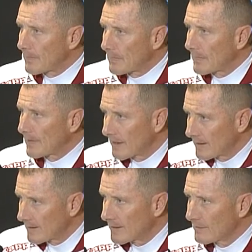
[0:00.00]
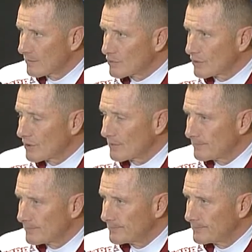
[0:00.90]
Buongiorno, Buongiorno.
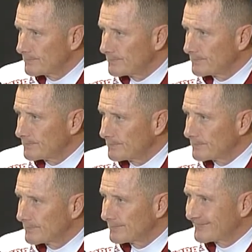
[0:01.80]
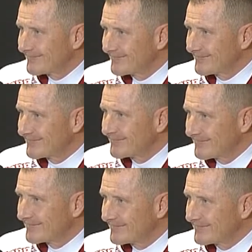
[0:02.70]
due curiosità, una